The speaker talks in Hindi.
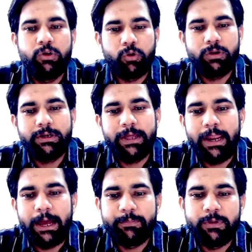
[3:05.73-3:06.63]
टोटल
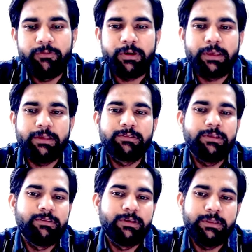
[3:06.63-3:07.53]
आपकी
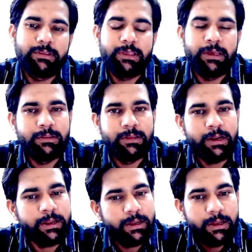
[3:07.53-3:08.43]
वैकेंसीज इसके अंदर